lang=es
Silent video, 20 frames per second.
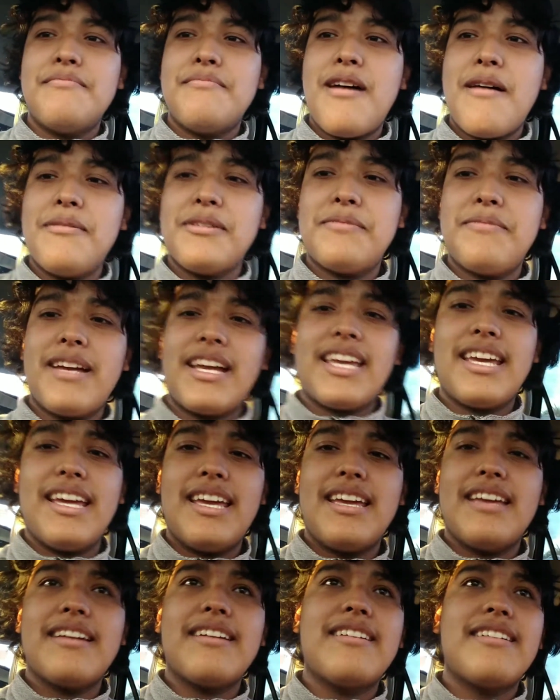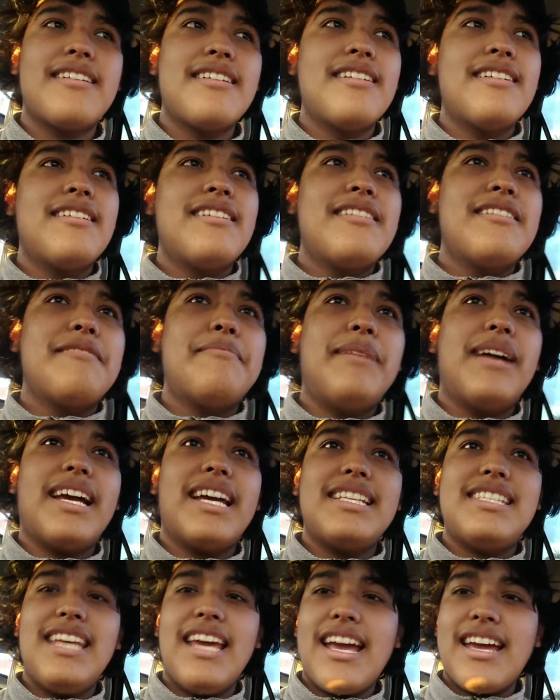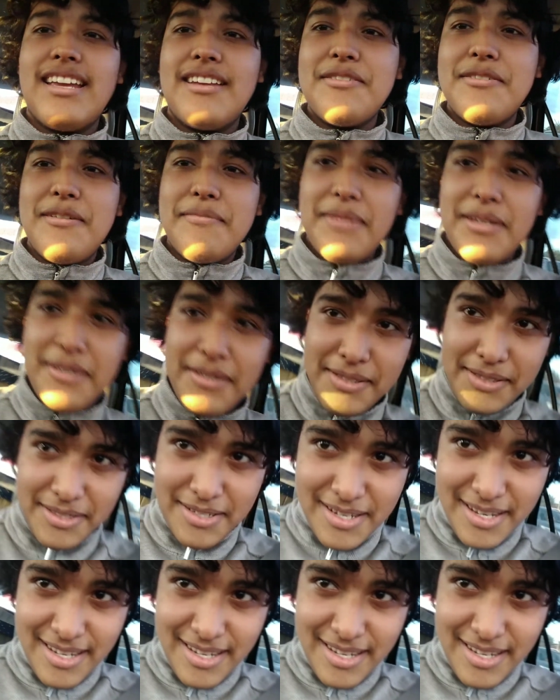Vamos para que, para que chequen, ¿no, amigos?